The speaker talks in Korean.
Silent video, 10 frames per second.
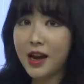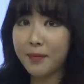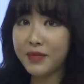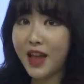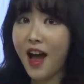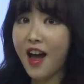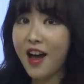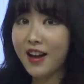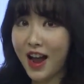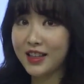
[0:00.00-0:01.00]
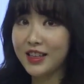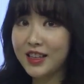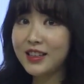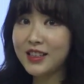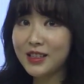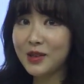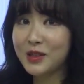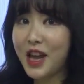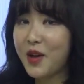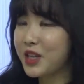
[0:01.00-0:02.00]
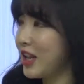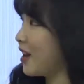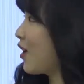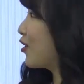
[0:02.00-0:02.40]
잡다 라는 뜻으로 사용이 될